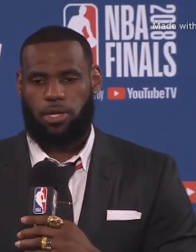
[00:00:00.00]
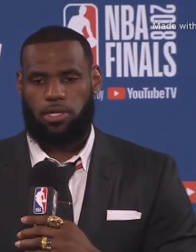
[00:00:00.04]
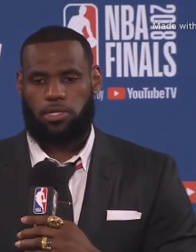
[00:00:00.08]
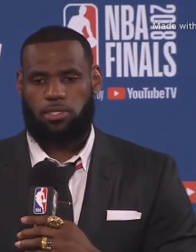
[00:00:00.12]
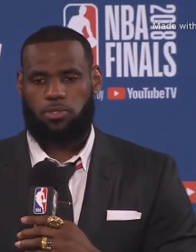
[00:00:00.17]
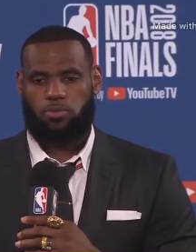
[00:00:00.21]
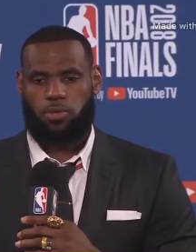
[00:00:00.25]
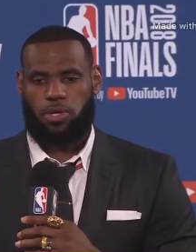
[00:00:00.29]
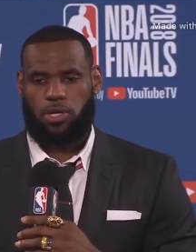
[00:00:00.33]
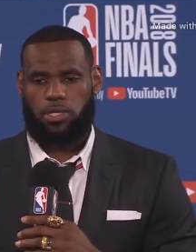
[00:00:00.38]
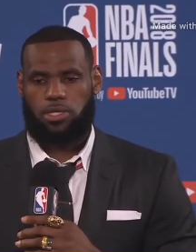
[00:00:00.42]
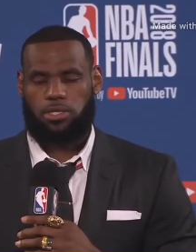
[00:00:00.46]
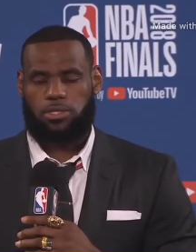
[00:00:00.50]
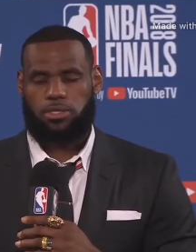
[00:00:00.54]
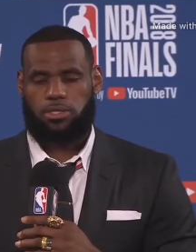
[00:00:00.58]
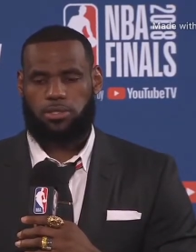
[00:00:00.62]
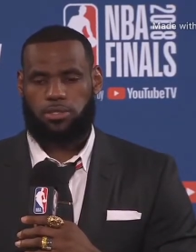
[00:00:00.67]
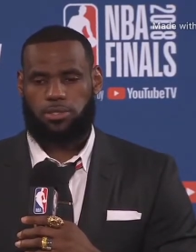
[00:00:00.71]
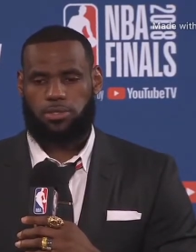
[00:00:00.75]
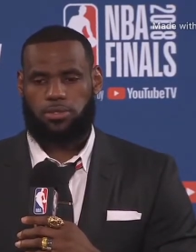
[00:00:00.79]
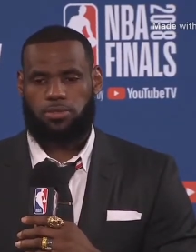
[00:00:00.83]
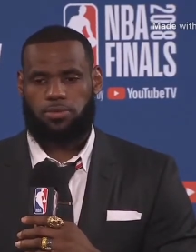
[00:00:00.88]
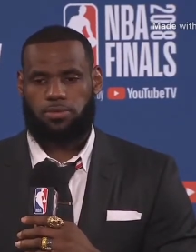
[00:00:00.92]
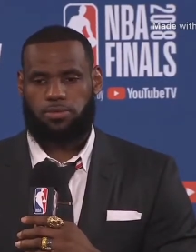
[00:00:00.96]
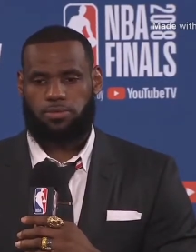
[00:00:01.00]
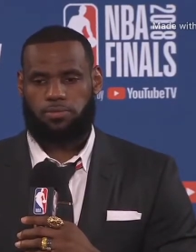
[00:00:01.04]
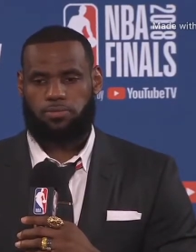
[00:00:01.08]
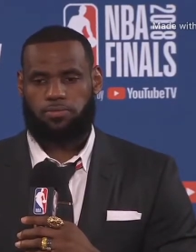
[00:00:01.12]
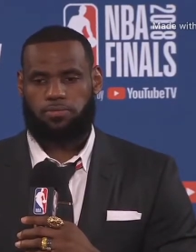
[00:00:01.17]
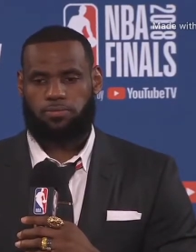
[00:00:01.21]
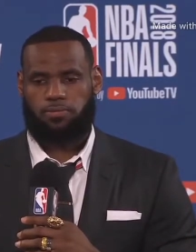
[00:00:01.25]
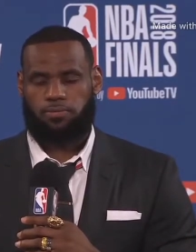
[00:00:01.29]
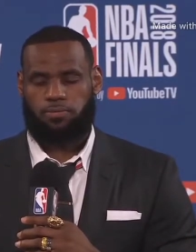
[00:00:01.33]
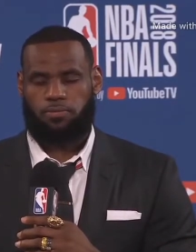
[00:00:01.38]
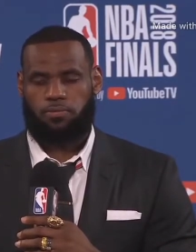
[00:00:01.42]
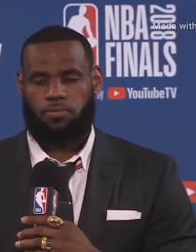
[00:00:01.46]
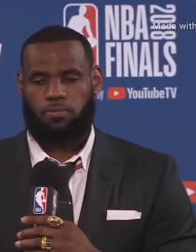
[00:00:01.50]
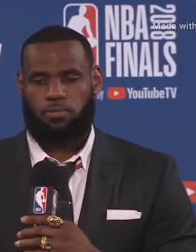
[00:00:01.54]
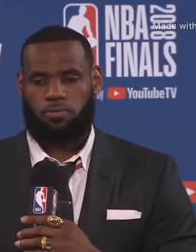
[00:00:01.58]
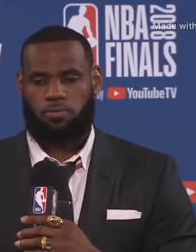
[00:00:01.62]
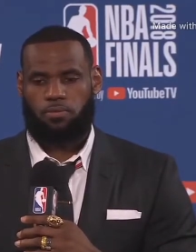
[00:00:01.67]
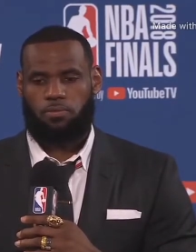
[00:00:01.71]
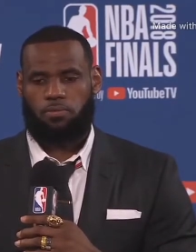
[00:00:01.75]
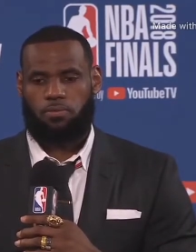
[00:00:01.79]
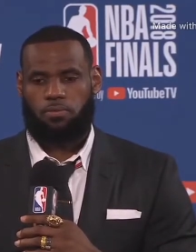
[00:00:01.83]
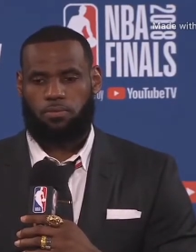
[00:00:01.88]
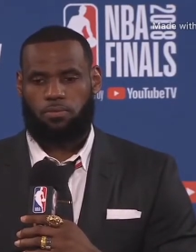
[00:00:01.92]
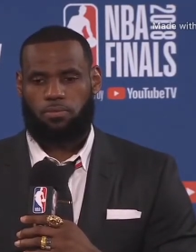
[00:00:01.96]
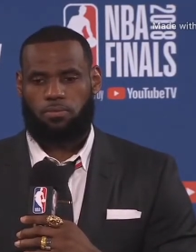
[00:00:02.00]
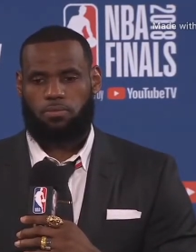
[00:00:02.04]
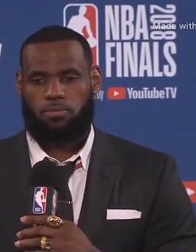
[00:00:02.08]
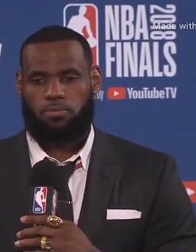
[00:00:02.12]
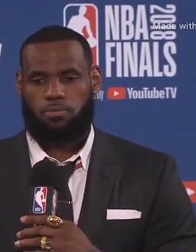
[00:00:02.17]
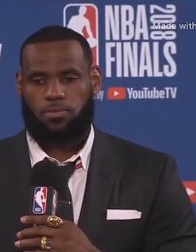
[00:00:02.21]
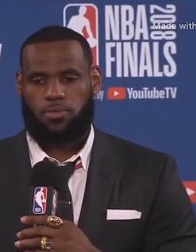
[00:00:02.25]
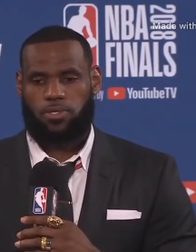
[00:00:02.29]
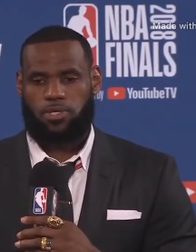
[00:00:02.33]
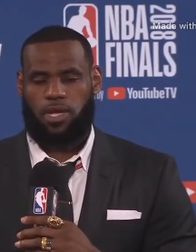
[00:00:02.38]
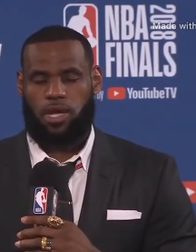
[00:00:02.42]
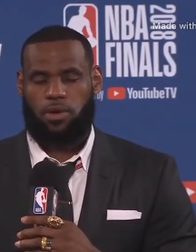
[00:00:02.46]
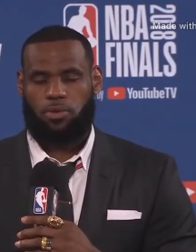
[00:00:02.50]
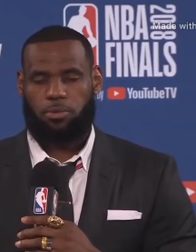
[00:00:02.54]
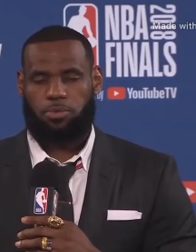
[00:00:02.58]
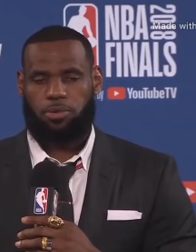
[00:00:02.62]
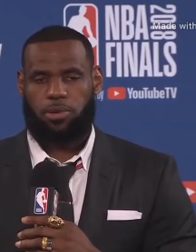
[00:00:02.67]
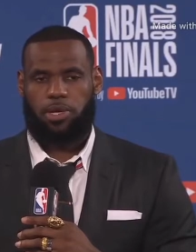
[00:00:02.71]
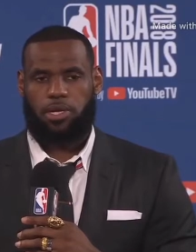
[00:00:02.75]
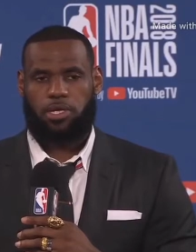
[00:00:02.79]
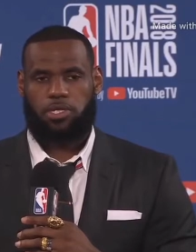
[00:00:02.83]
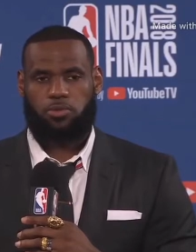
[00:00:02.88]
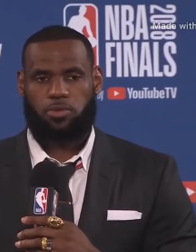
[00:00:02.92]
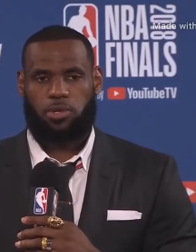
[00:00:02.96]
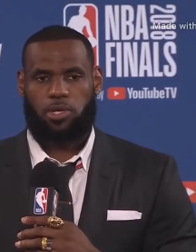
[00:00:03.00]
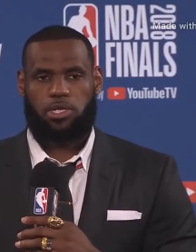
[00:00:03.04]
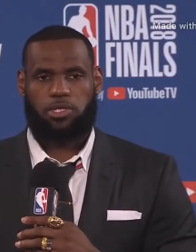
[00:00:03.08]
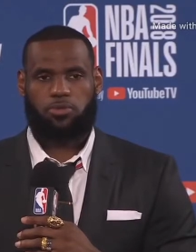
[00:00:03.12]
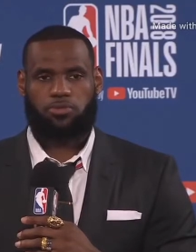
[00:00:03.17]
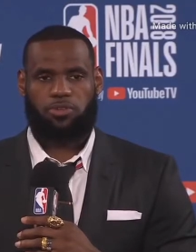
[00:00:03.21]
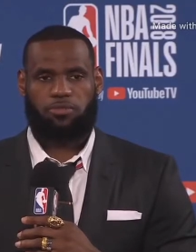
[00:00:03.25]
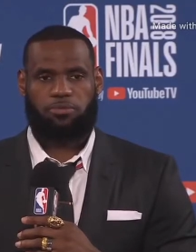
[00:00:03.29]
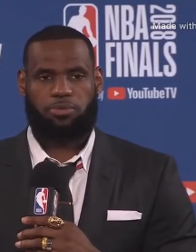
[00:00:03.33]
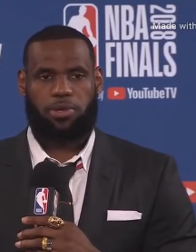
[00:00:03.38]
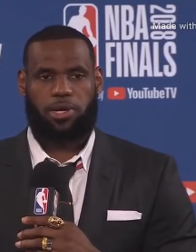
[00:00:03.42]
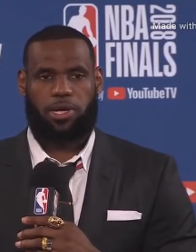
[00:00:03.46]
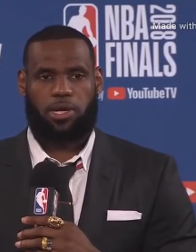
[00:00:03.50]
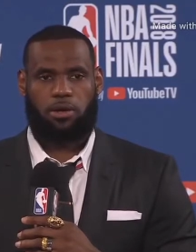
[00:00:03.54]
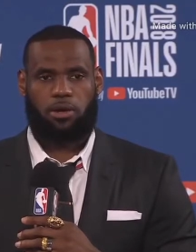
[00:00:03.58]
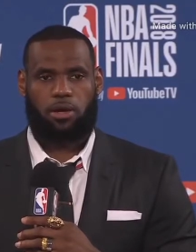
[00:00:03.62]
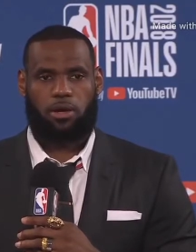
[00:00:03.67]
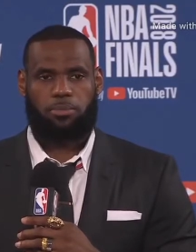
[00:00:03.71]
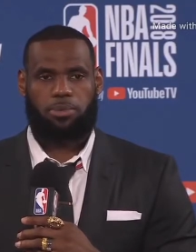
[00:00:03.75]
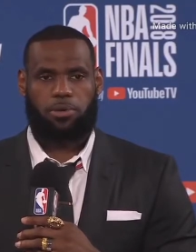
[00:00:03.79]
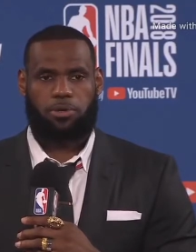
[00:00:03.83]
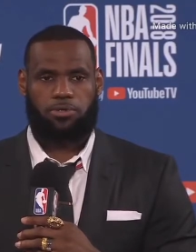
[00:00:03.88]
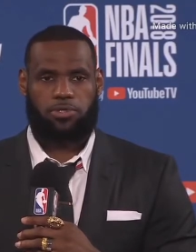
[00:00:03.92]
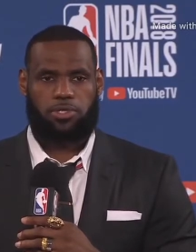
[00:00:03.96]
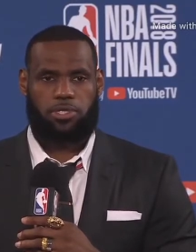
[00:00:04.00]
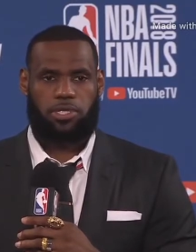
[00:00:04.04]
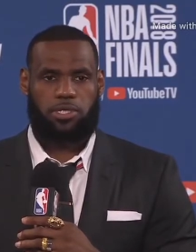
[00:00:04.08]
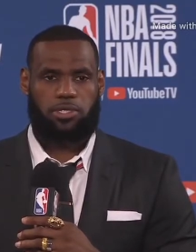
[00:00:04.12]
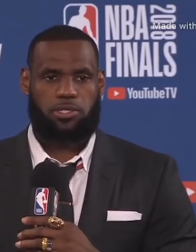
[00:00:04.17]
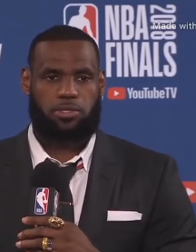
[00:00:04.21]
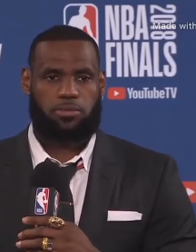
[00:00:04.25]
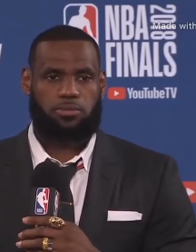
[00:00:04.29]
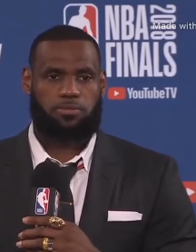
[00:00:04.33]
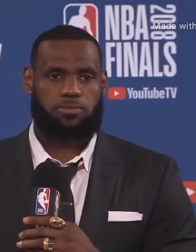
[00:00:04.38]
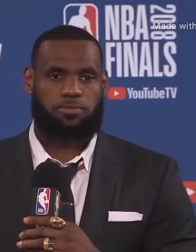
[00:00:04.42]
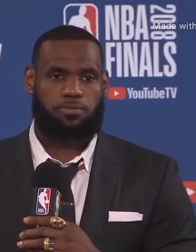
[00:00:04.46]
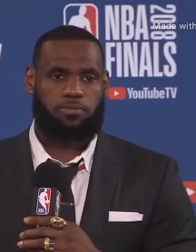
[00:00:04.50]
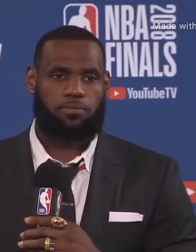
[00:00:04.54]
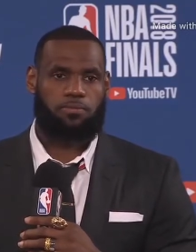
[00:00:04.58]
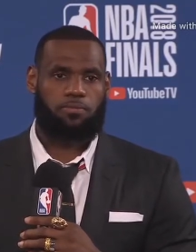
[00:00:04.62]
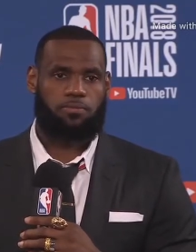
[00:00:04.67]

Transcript: pinakatuig ko nagpatulog anak pero si you know, piot